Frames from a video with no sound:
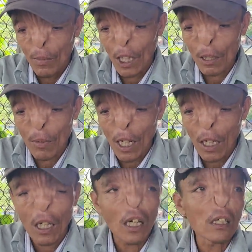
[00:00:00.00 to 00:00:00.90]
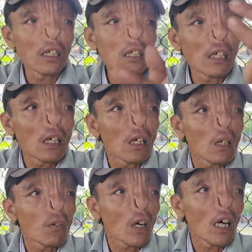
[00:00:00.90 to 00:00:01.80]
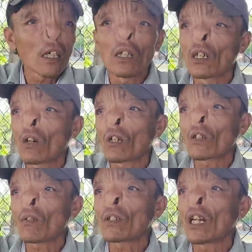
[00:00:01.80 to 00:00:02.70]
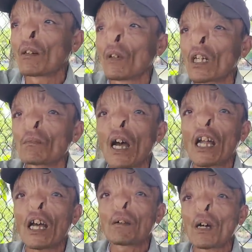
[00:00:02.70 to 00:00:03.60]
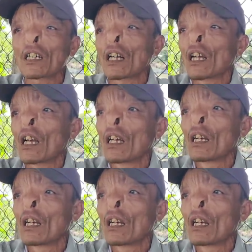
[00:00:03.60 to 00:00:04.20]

mới màn ở dưới ờ, phơi đường lộ cao tốc với là mới có ba ba tầng à